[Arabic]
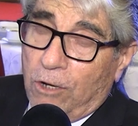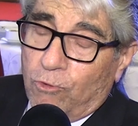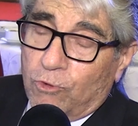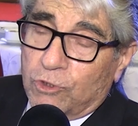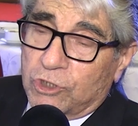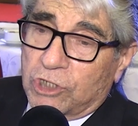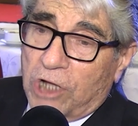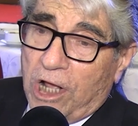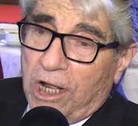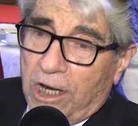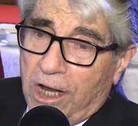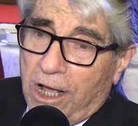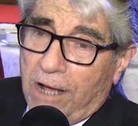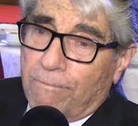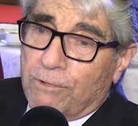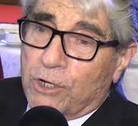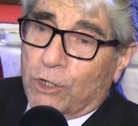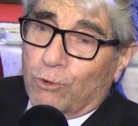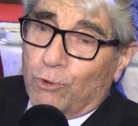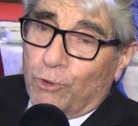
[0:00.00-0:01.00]
وإن شاء الله
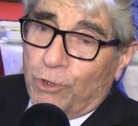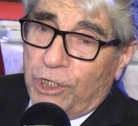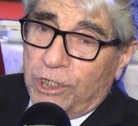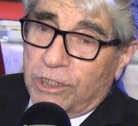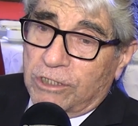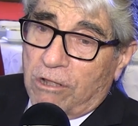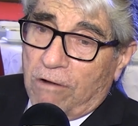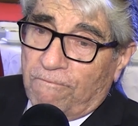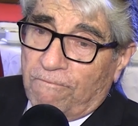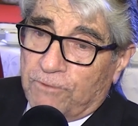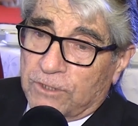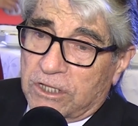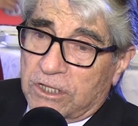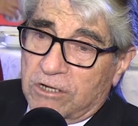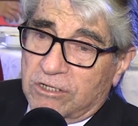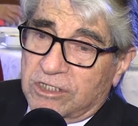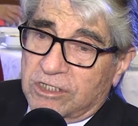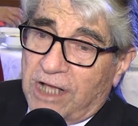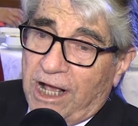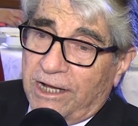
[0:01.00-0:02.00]
بيكون عيد الفطر
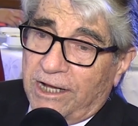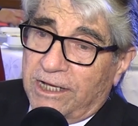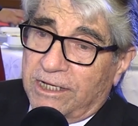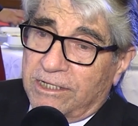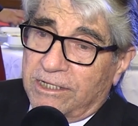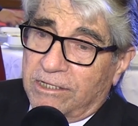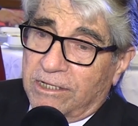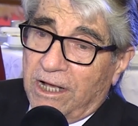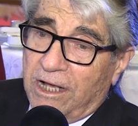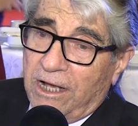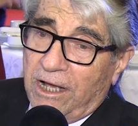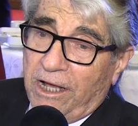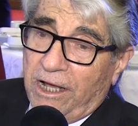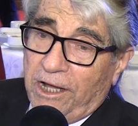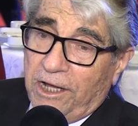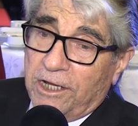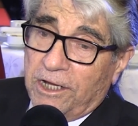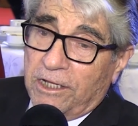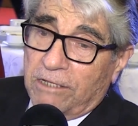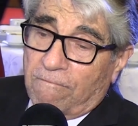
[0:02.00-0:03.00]
السعيد
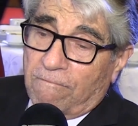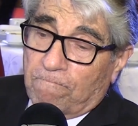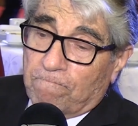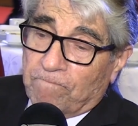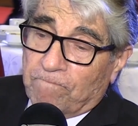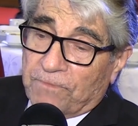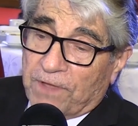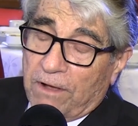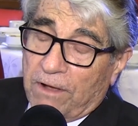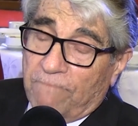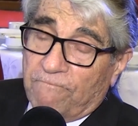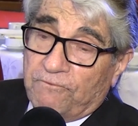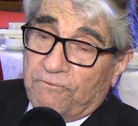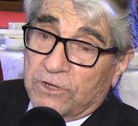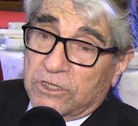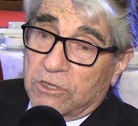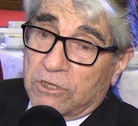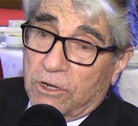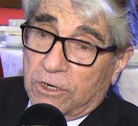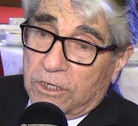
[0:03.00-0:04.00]
عيد
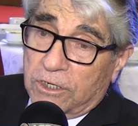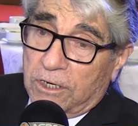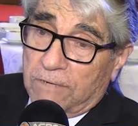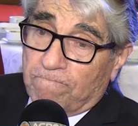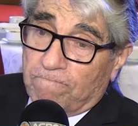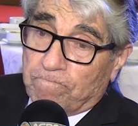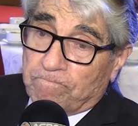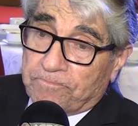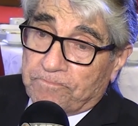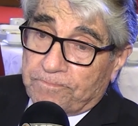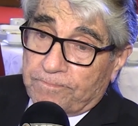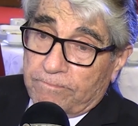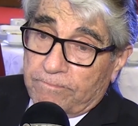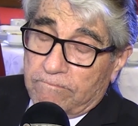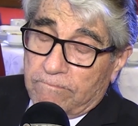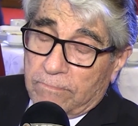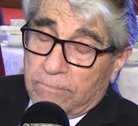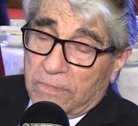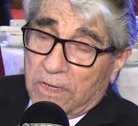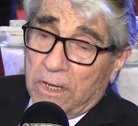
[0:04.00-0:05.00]
فطر
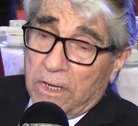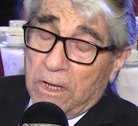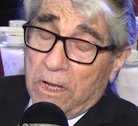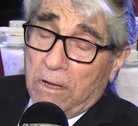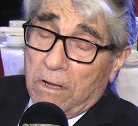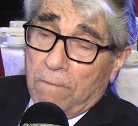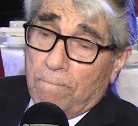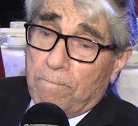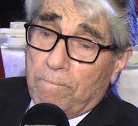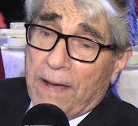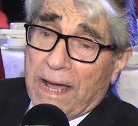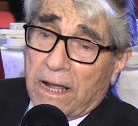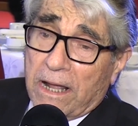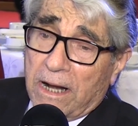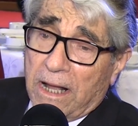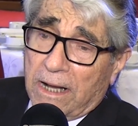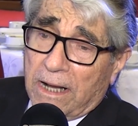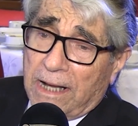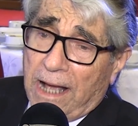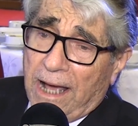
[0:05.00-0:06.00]

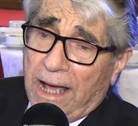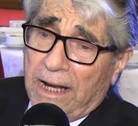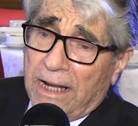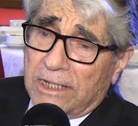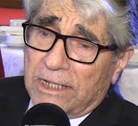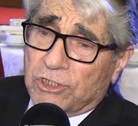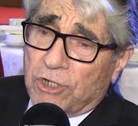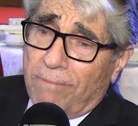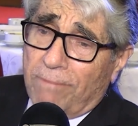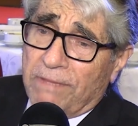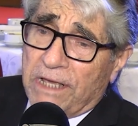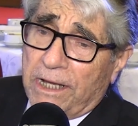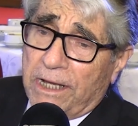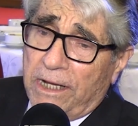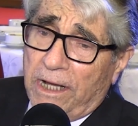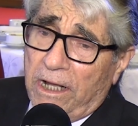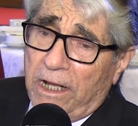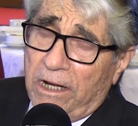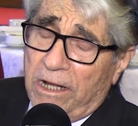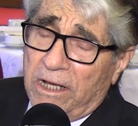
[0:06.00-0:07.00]
مبارك على
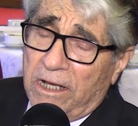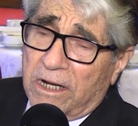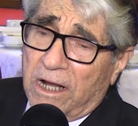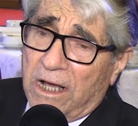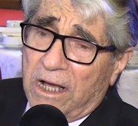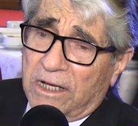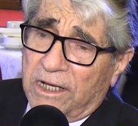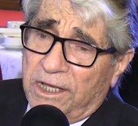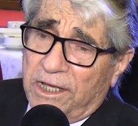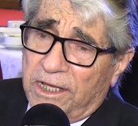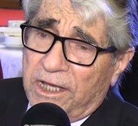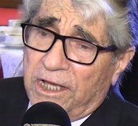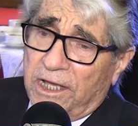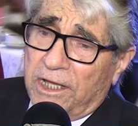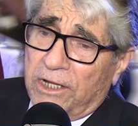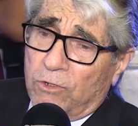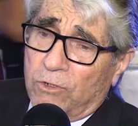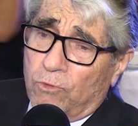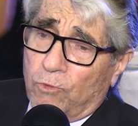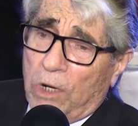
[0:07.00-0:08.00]
جميع
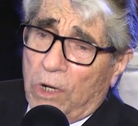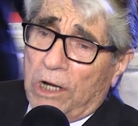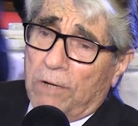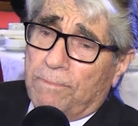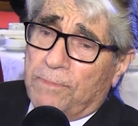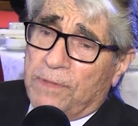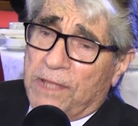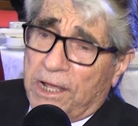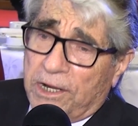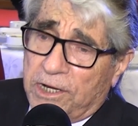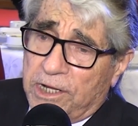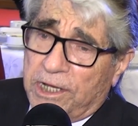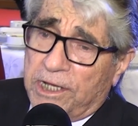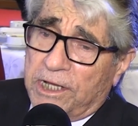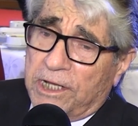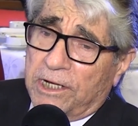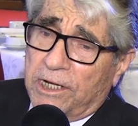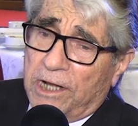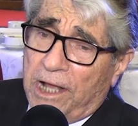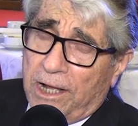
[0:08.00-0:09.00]
العراقيين
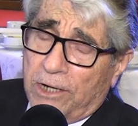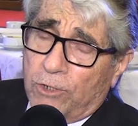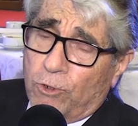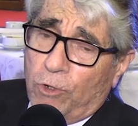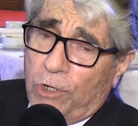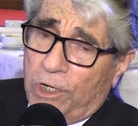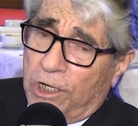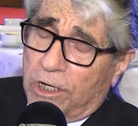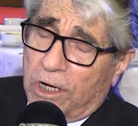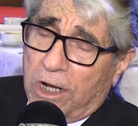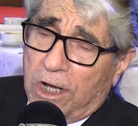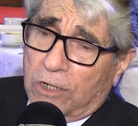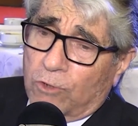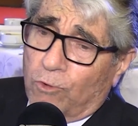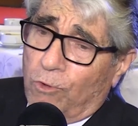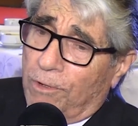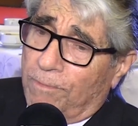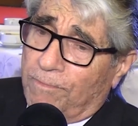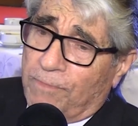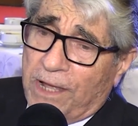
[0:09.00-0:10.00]
واللبنانيين لأنه العراق
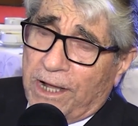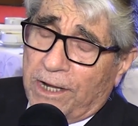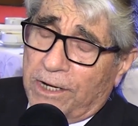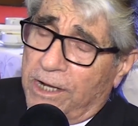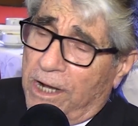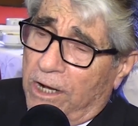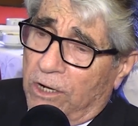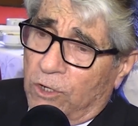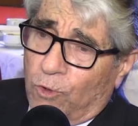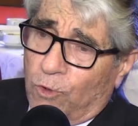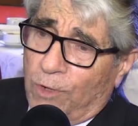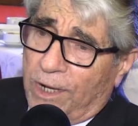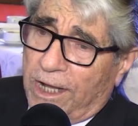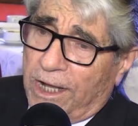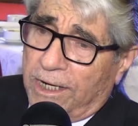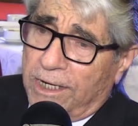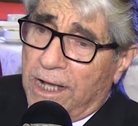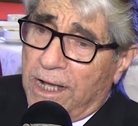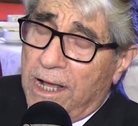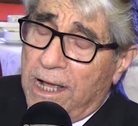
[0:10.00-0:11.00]
واللبناني
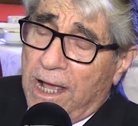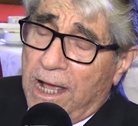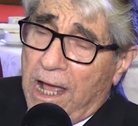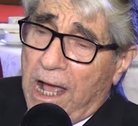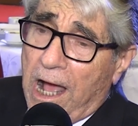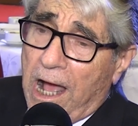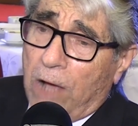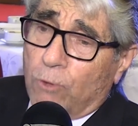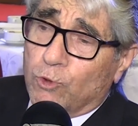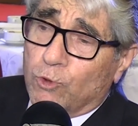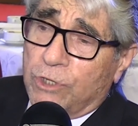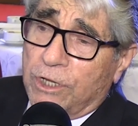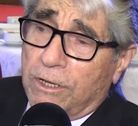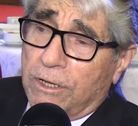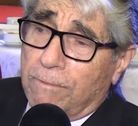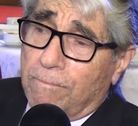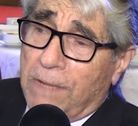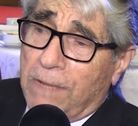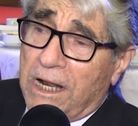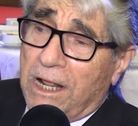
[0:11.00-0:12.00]
أخوان
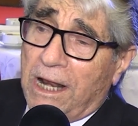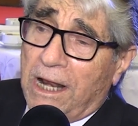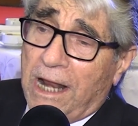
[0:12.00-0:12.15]
هودي من